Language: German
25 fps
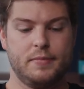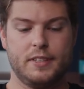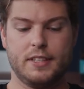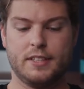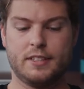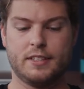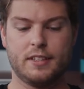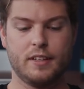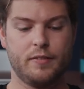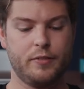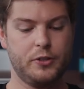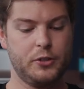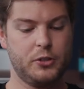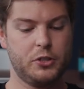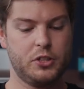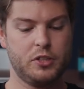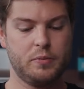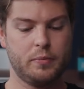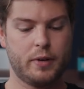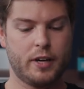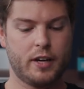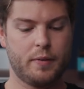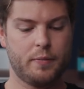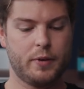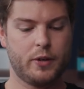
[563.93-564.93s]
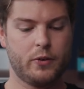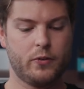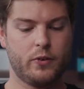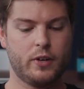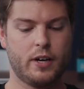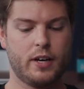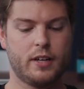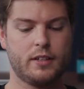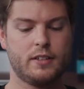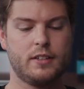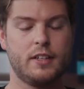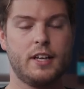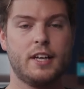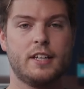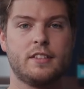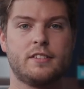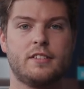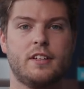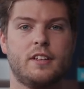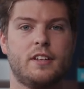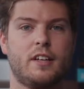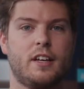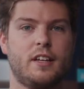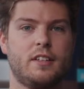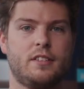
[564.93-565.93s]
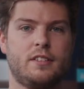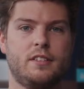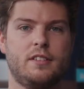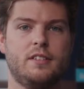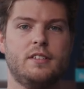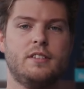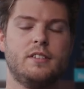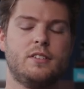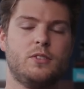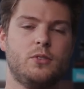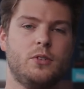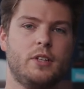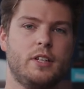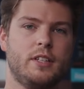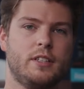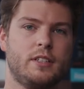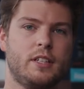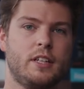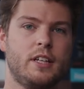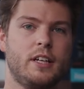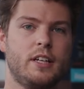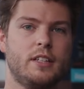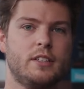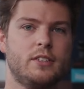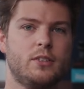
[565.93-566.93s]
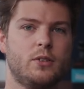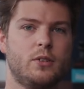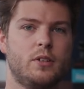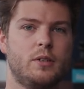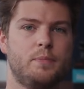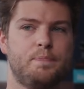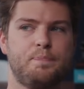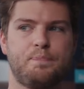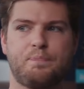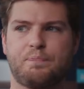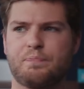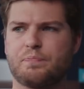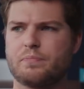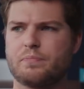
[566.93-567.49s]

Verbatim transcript: ist DaVinci meiner Meinung nach die erste Adresse, zu der es hingehen soll.